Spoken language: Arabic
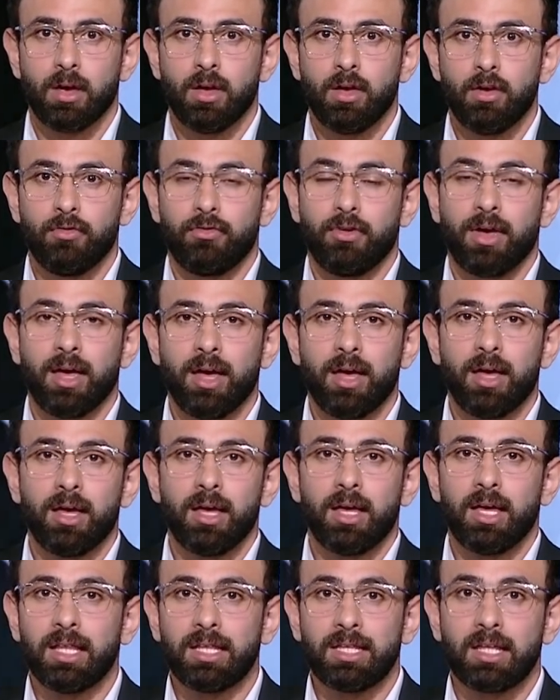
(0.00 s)

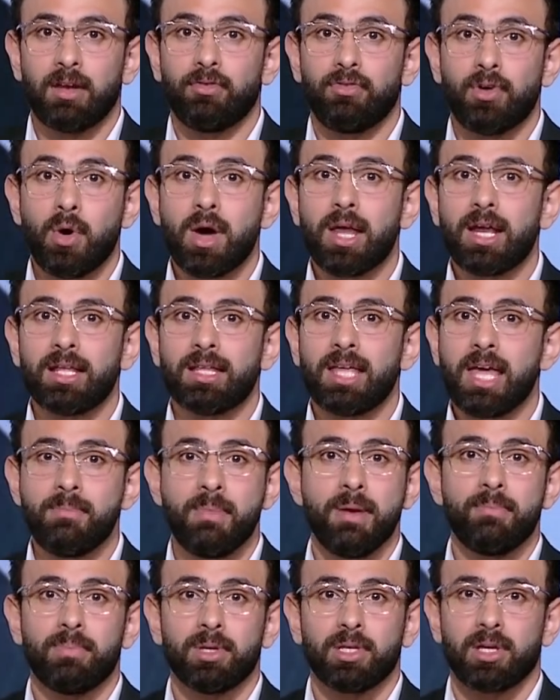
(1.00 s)
فانت الفوارق دايما
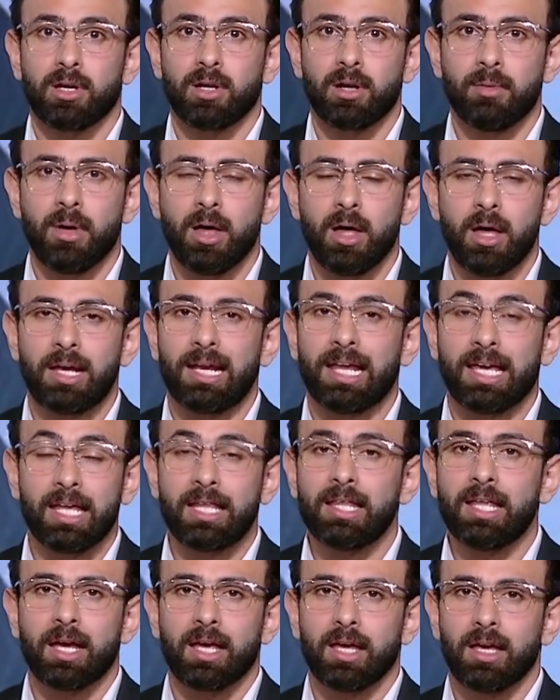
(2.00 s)
بتقربها
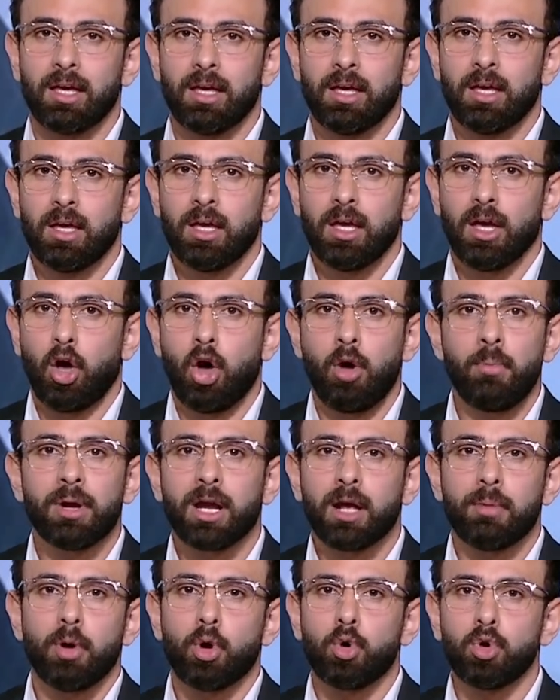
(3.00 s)
لكنك
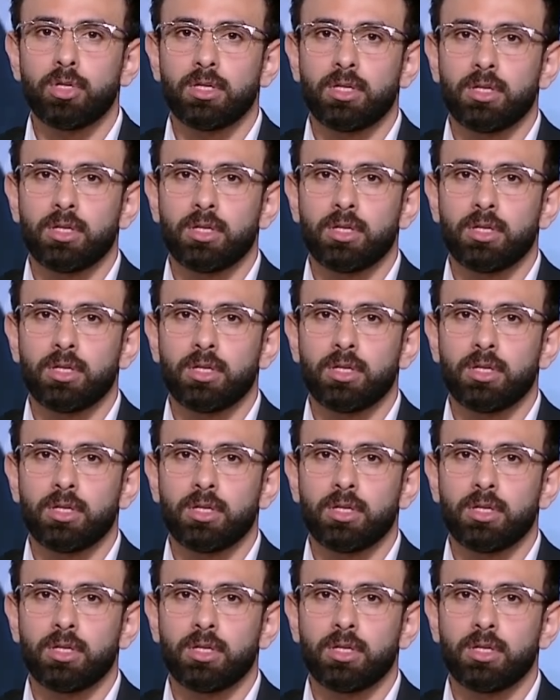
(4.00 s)
عمرك ما كنت